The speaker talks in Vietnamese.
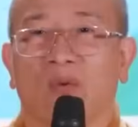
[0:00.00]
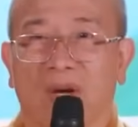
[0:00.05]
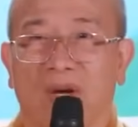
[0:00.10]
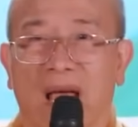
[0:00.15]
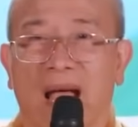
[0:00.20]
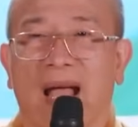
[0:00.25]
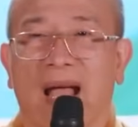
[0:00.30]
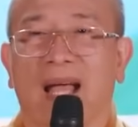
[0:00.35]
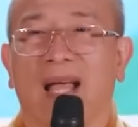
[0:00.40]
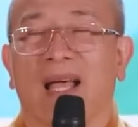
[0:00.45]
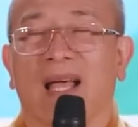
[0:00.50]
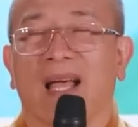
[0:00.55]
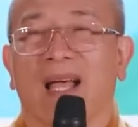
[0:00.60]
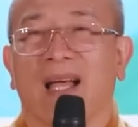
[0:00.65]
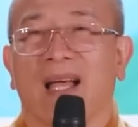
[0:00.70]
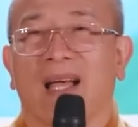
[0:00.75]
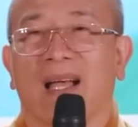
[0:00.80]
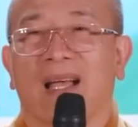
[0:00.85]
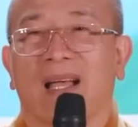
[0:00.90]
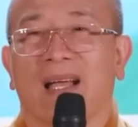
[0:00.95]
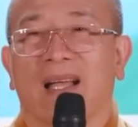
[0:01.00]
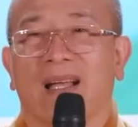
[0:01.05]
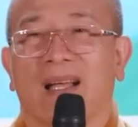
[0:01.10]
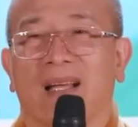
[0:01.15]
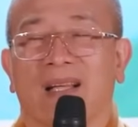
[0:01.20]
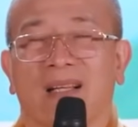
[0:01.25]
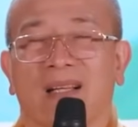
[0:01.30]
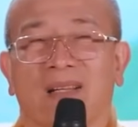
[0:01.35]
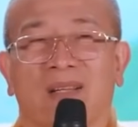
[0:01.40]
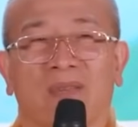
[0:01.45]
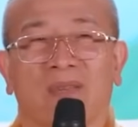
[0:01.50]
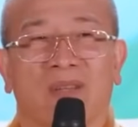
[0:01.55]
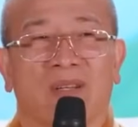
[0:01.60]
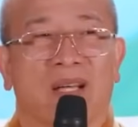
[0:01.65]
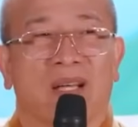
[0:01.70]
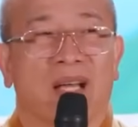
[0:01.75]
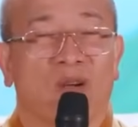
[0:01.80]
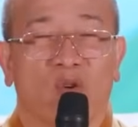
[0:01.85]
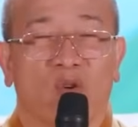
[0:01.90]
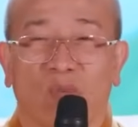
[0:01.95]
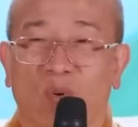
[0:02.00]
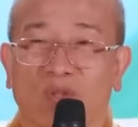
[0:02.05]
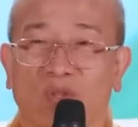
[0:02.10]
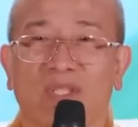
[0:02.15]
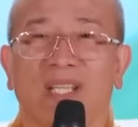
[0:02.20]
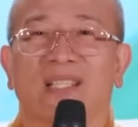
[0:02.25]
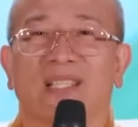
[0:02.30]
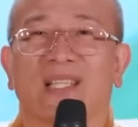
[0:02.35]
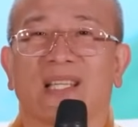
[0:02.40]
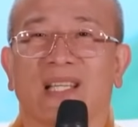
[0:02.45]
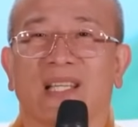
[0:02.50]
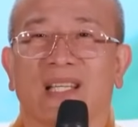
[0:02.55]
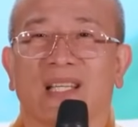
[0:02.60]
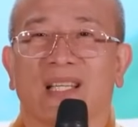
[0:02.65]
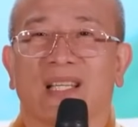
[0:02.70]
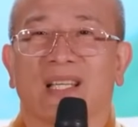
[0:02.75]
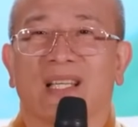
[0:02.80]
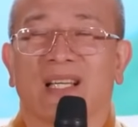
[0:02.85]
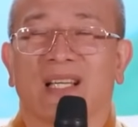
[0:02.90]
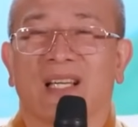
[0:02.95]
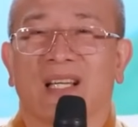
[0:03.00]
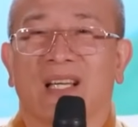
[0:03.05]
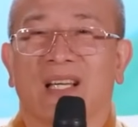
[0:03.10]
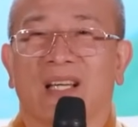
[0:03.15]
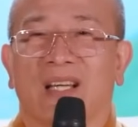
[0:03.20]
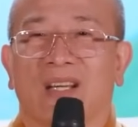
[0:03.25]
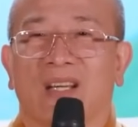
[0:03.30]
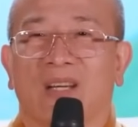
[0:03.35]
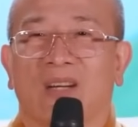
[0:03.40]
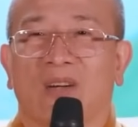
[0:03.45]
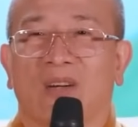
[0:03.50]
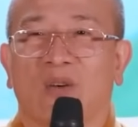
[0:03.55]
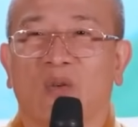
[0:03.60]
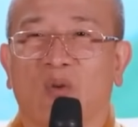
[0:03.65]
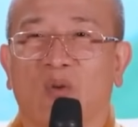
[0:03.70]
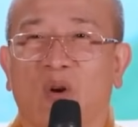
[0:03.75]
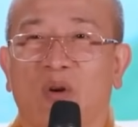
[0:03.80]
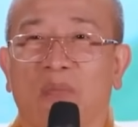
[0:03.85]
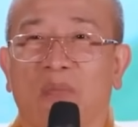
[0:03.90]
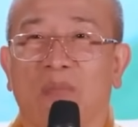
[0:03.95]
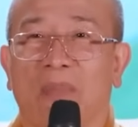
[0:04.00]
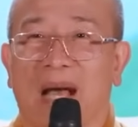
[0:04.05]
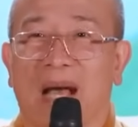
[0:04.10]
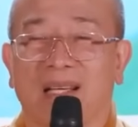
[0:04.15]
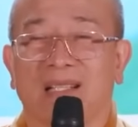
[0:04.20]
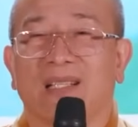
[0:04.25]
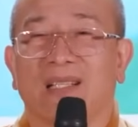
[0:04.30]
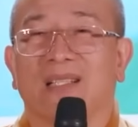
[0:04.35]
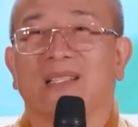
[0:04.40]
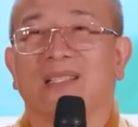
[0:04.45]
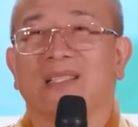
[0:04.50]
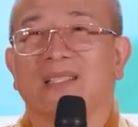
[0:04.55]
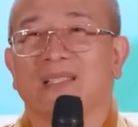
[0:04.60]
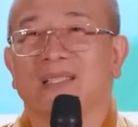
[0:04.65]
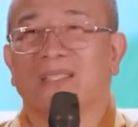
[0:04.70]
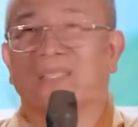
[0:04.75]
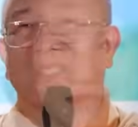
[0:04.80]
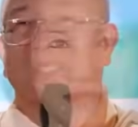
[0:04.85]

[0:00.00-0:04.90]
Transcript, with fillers: của Đảng, hàng ngũ Bộ Chính trị cũng có ba nữ